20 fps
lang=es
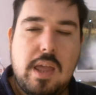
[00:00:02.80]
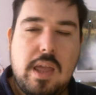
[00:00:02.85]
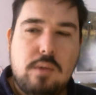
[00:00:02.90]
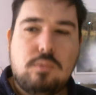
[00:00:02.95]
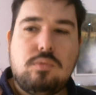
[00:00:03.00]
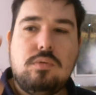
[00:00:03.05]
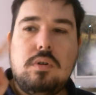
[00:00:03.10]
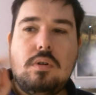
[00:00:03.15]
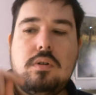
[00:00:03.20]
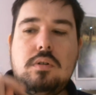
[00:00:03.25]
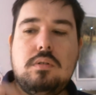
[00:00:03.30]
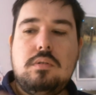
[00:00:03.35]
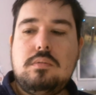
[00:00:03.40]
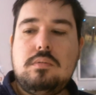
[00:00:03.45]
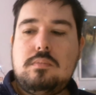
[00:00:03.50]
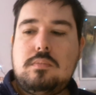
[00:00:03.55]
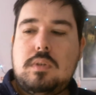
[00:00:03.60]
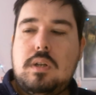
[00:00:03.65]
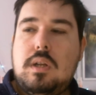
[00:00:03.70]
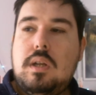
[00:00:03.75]

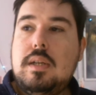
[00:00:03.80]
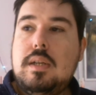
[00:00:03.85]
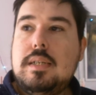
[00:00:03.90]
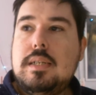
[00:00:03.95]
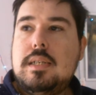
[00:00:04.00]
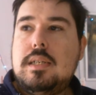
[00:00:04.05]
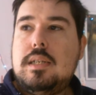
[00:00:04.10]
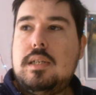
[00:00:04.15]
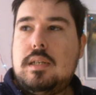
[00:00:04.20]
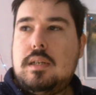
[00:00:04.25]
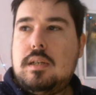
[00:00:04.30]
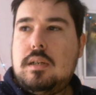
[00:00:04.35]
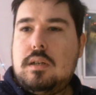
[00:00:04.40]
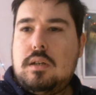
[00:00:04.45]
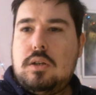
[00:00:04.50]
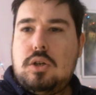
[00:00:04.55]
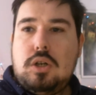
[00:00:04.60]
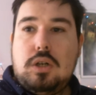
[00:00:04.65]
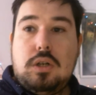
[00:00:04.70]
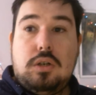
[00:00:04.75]
uno
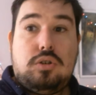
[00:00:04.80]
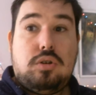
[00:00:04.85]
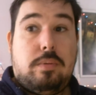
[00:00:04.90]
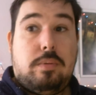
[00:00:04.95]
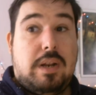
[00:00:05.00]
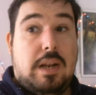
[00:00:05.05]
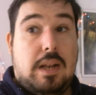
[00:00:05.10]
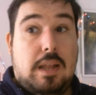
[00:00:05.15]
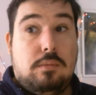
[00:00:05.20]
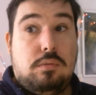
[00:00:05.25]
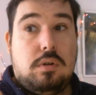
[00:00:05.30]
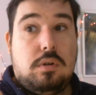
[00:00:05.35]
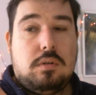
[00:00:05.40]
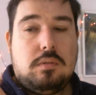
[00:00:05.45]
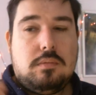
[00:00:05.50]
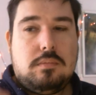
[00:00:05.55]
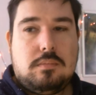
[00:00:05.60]
sobre el euro.